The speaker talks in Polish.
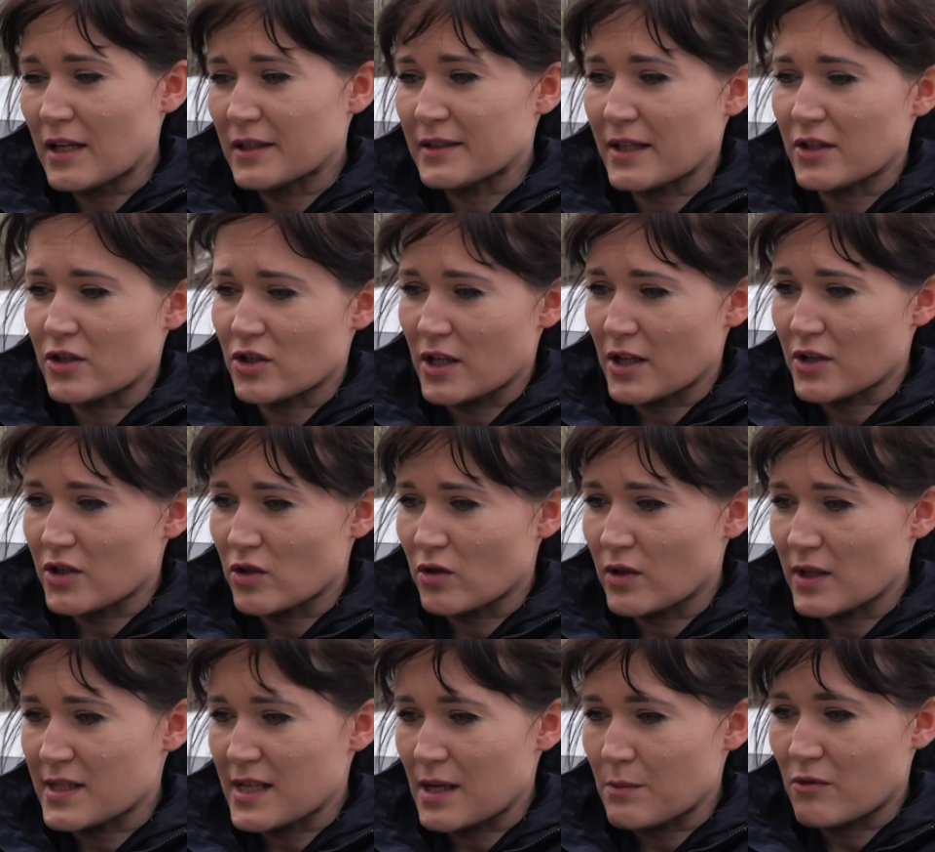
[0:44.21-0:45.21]
ale także jak się
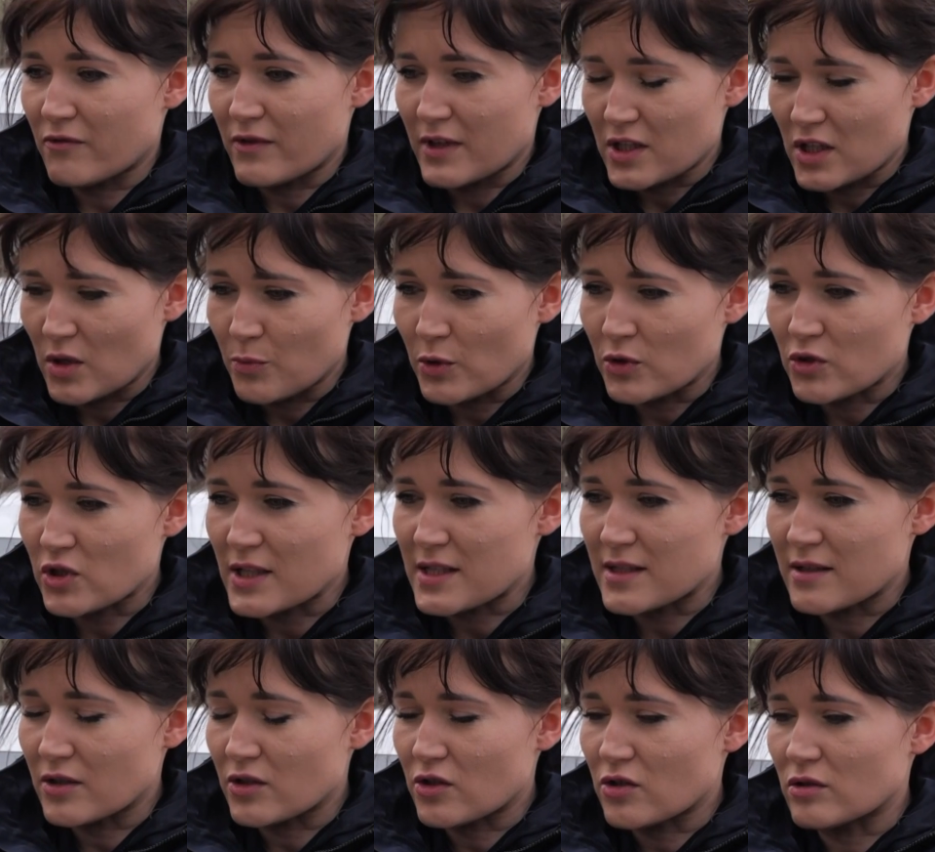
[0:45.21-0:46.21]
okazało właśnie
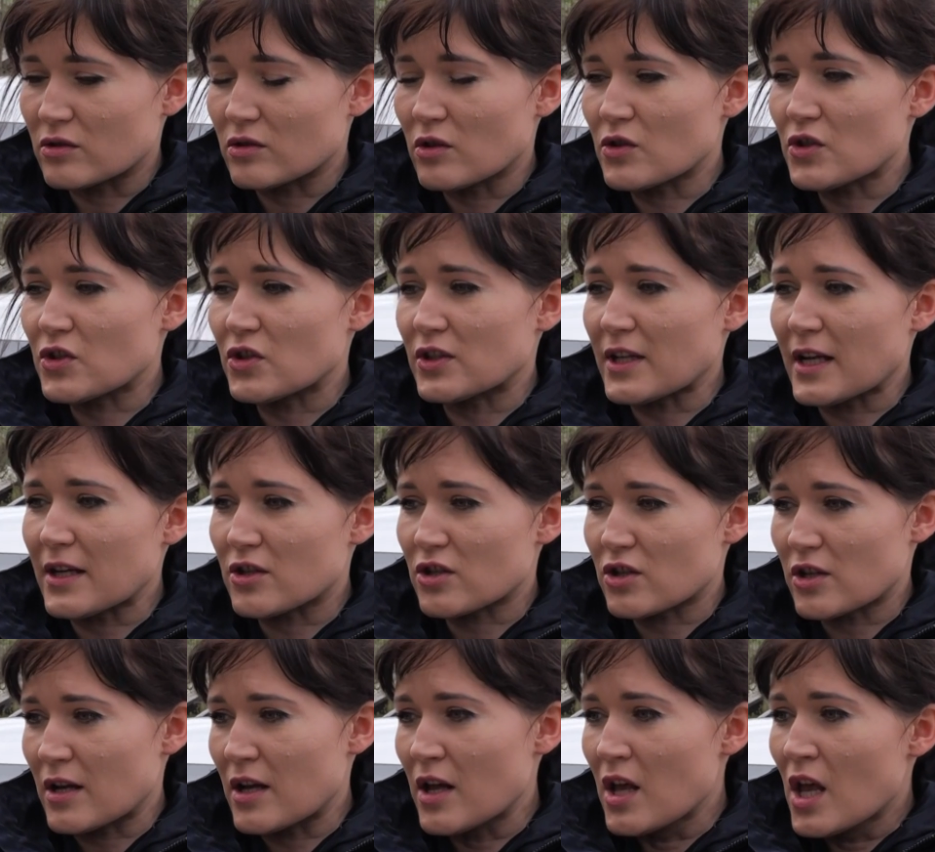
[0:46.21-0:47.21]
podczas tych czynności,
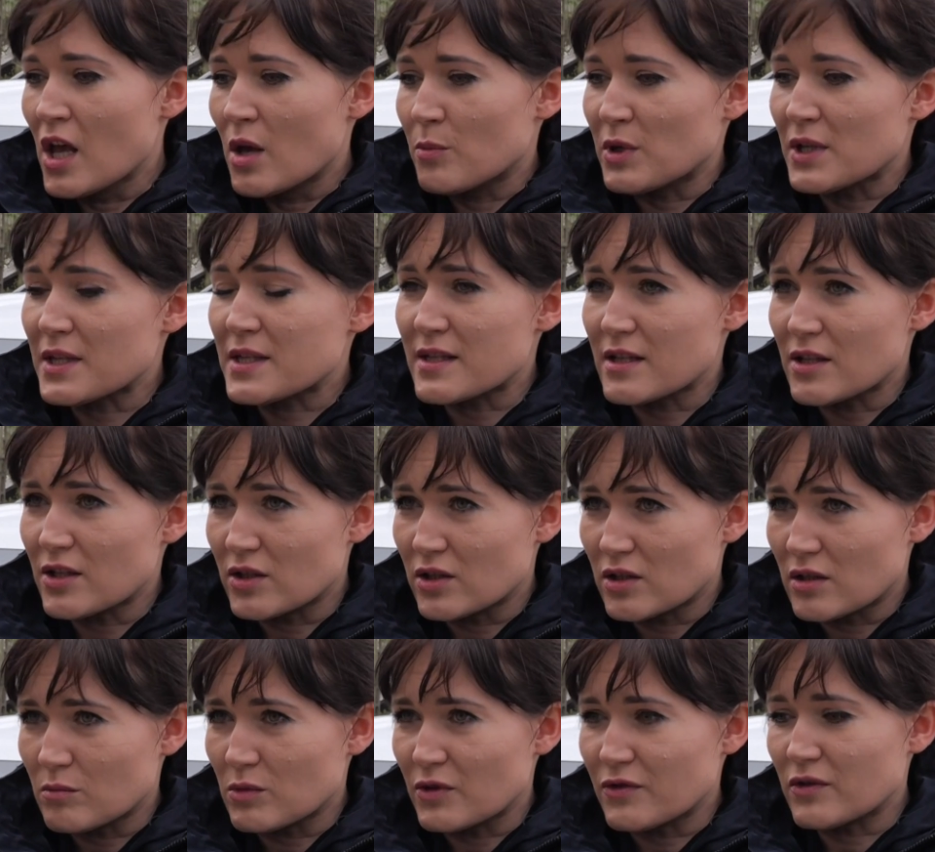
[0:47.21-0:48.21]
także między
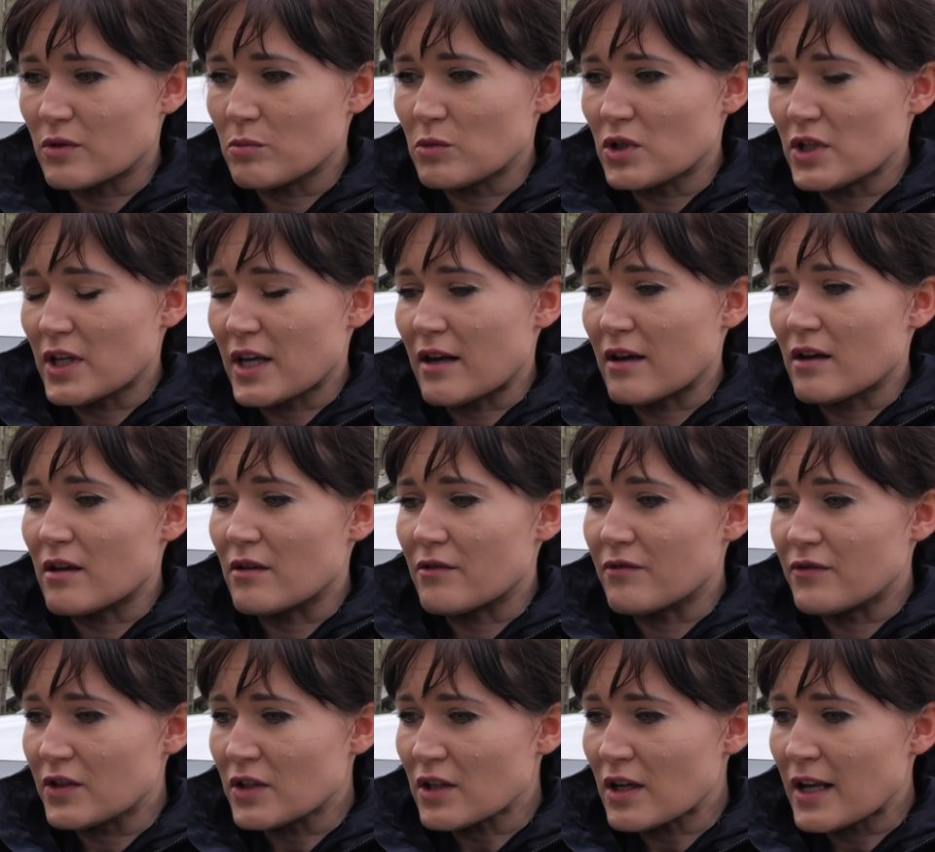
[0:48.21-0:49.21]
innymi w gminie
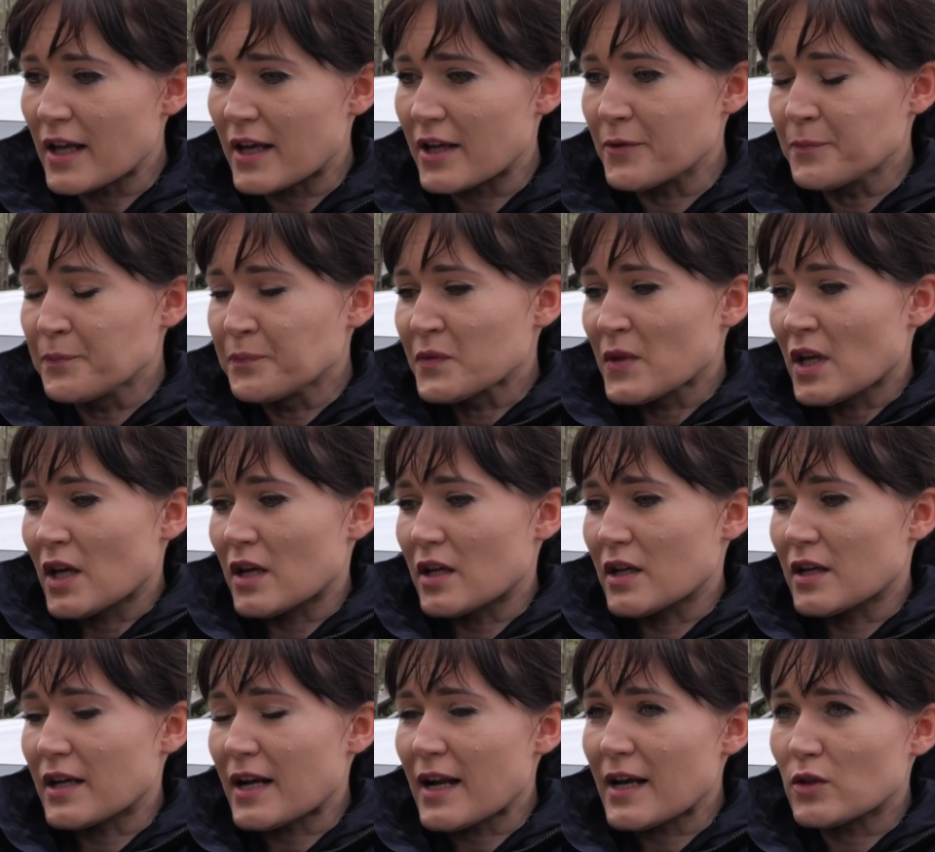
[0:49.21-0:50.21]
e, Firlej,
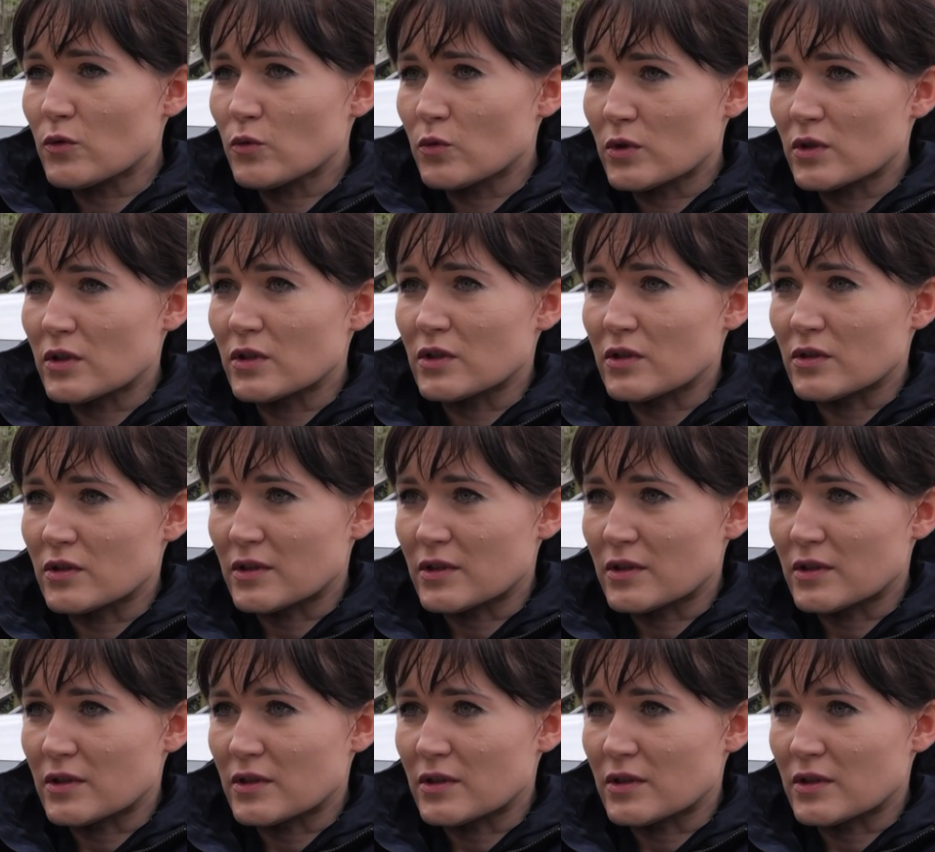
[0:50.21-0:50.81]
e, kradł e,